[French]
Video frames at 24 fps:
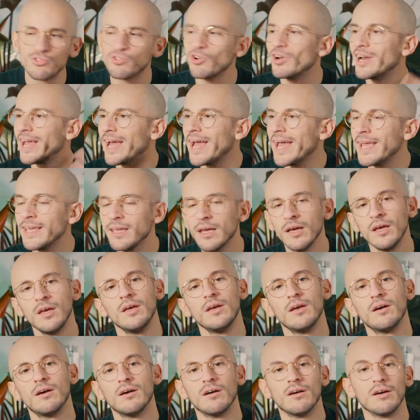soleil,
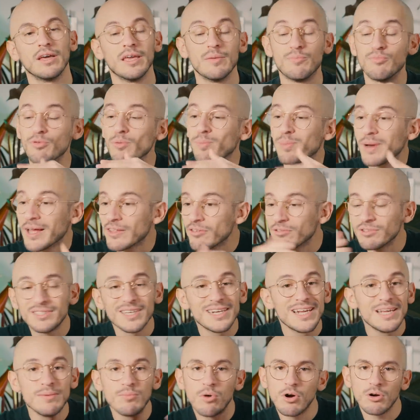euh, et puis plein d'autres
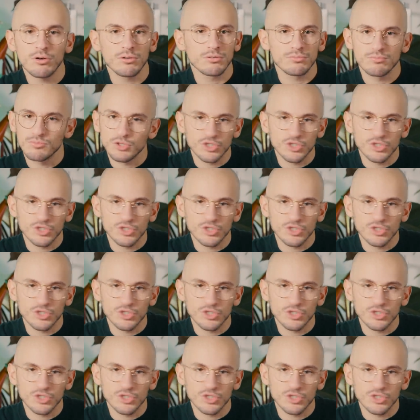éléments.